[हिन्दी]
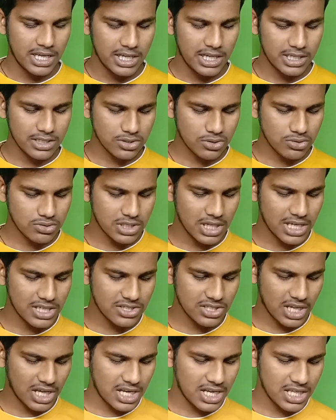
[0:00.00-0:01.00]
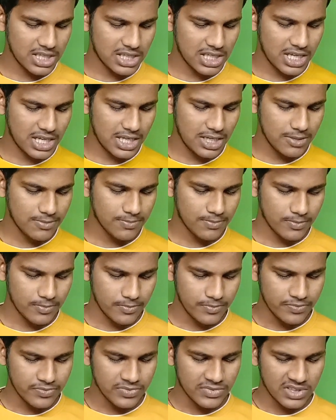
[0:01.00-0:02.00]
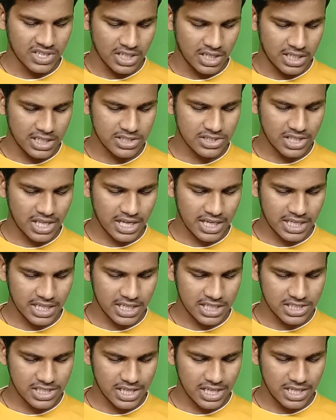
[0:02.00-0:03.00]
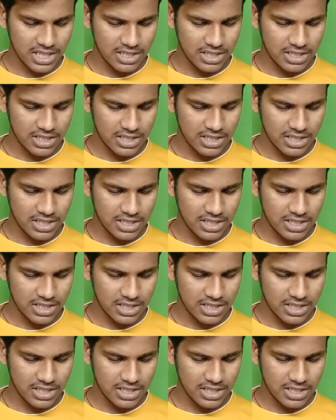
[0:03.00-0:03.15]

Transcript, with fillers: इसको सर्च कर लेते हैं इस तरीके से